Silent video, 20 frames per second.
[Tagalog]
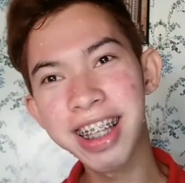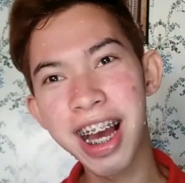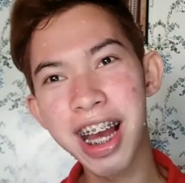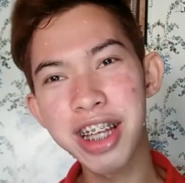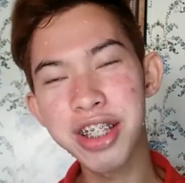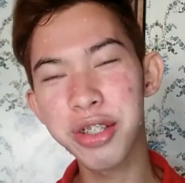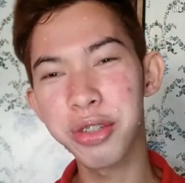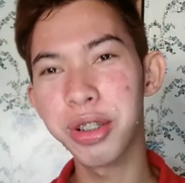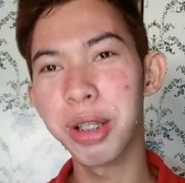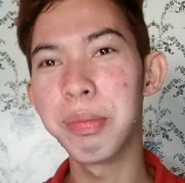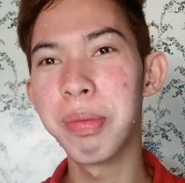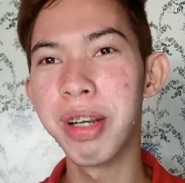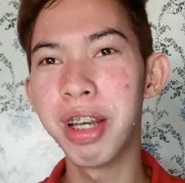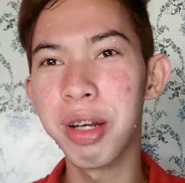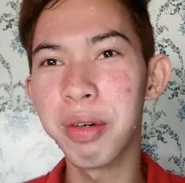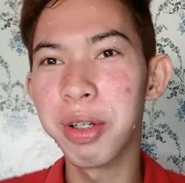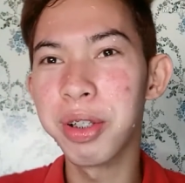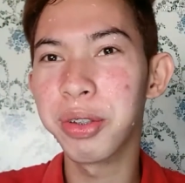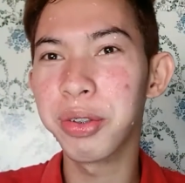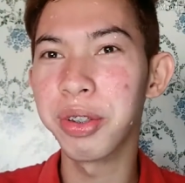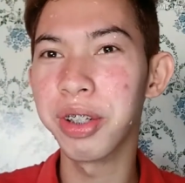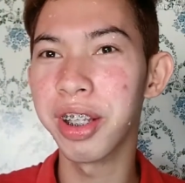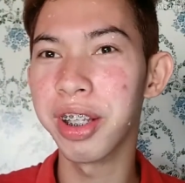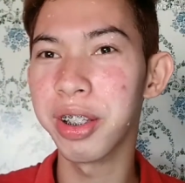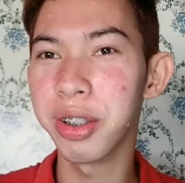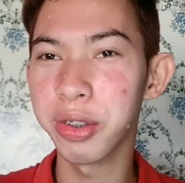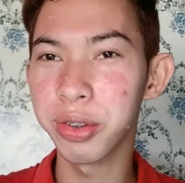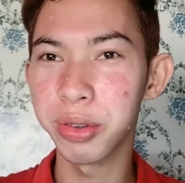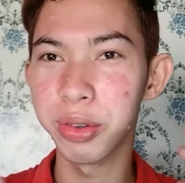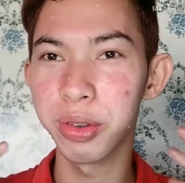Ay, so nabanlawan ko na
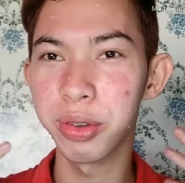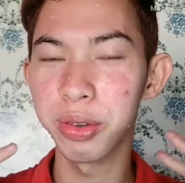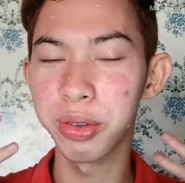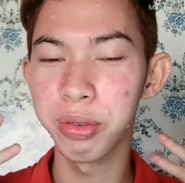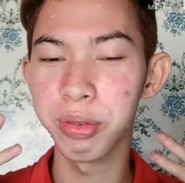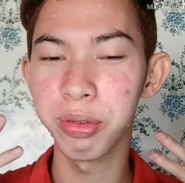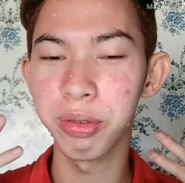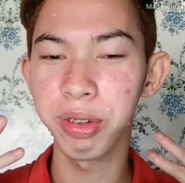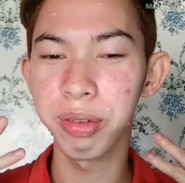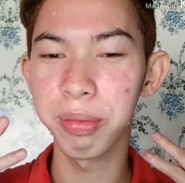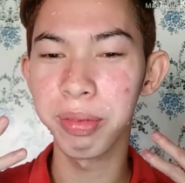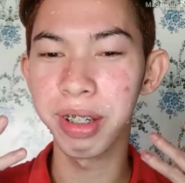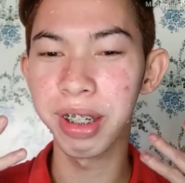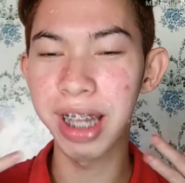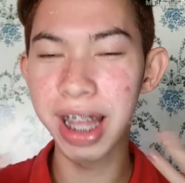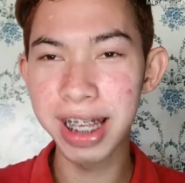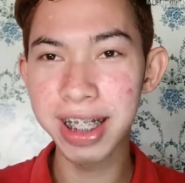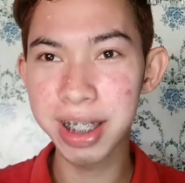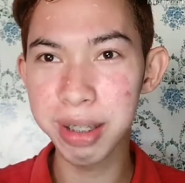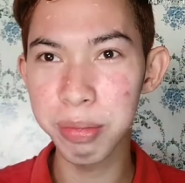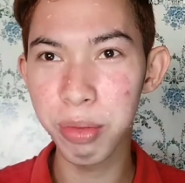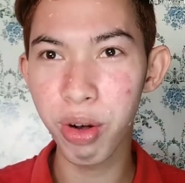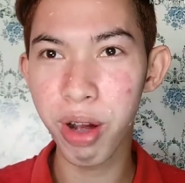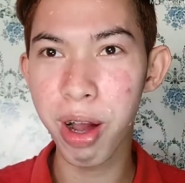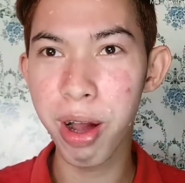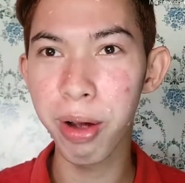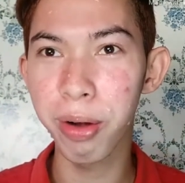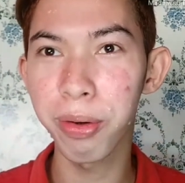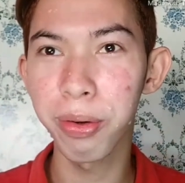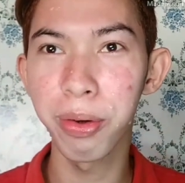yung clay sa
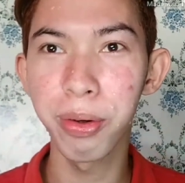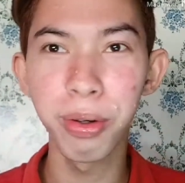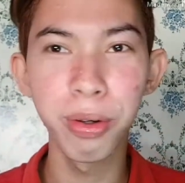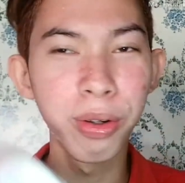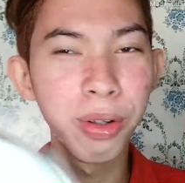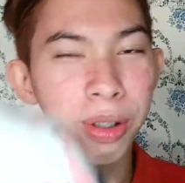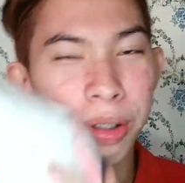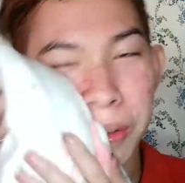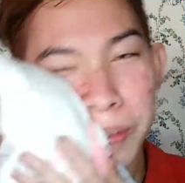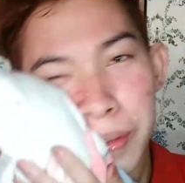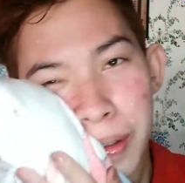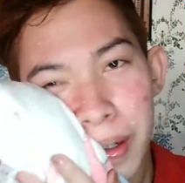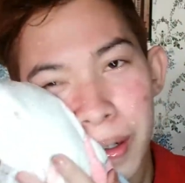mukha ko